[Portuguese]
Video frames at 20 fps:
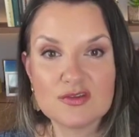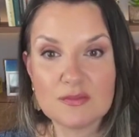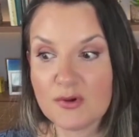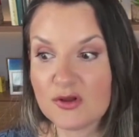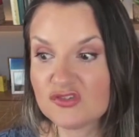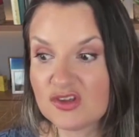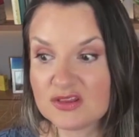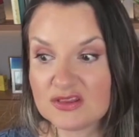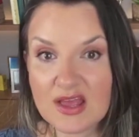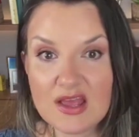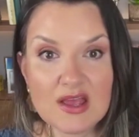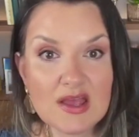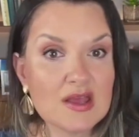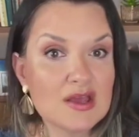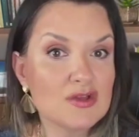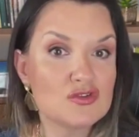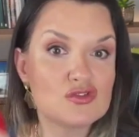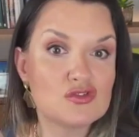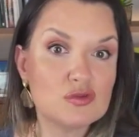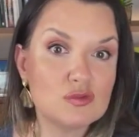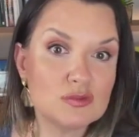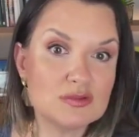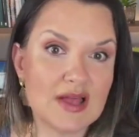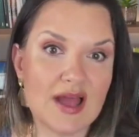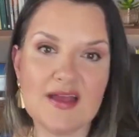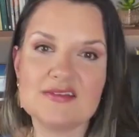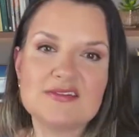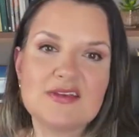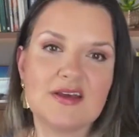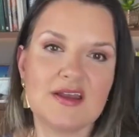Você pode até
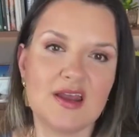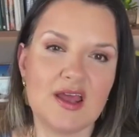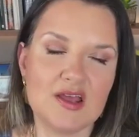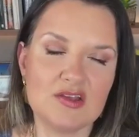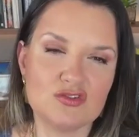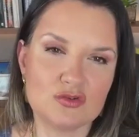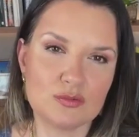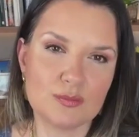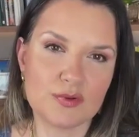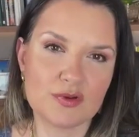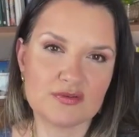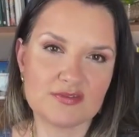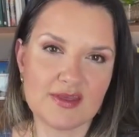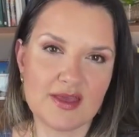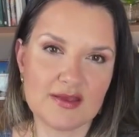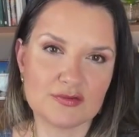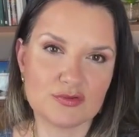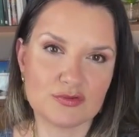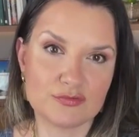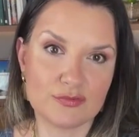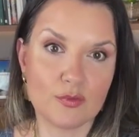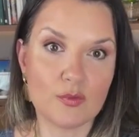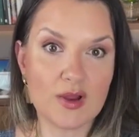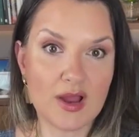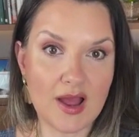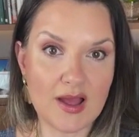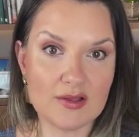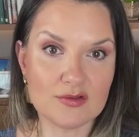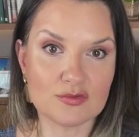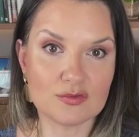juntar essa grade no processo, se for o
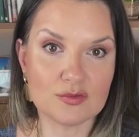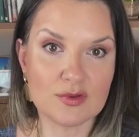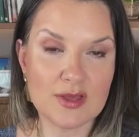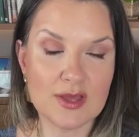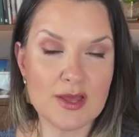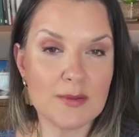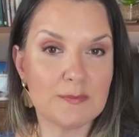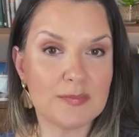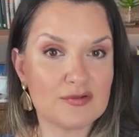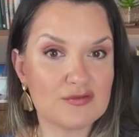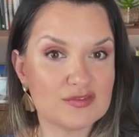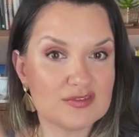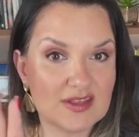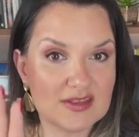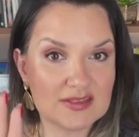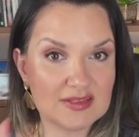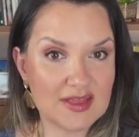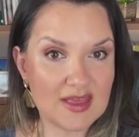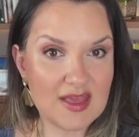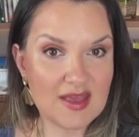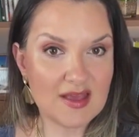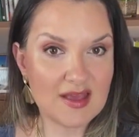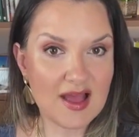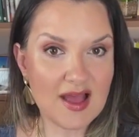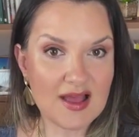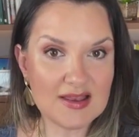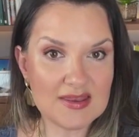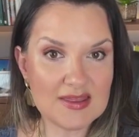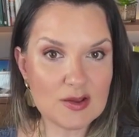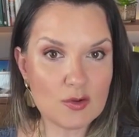caso, para você ter
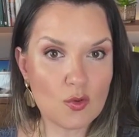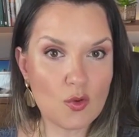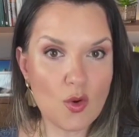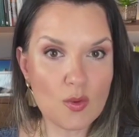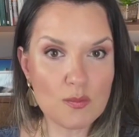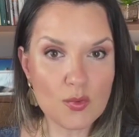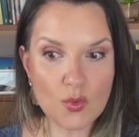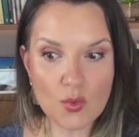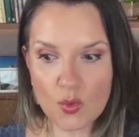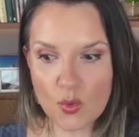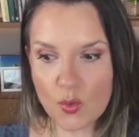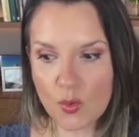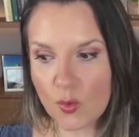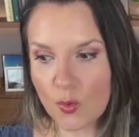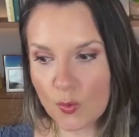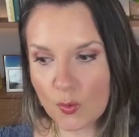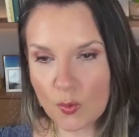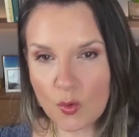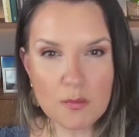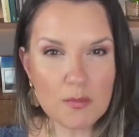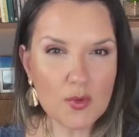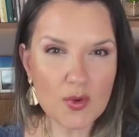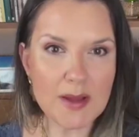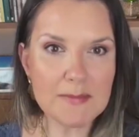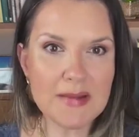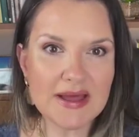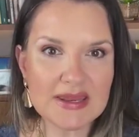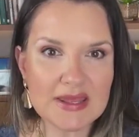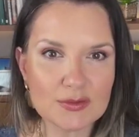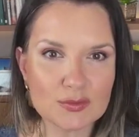ali como, como um
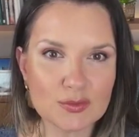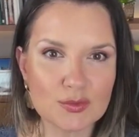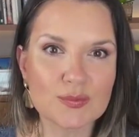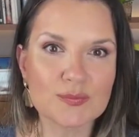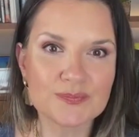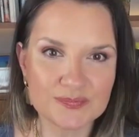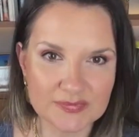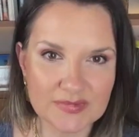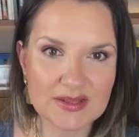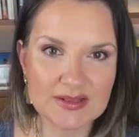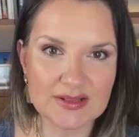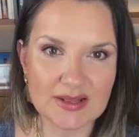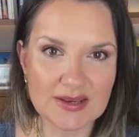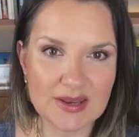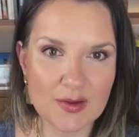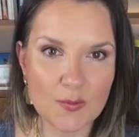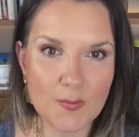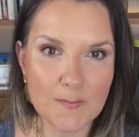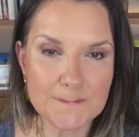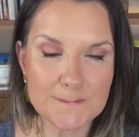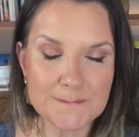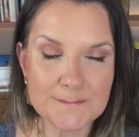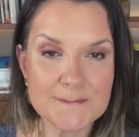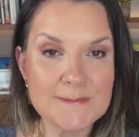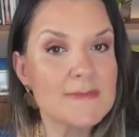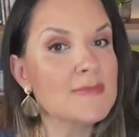gabarito, entendeu?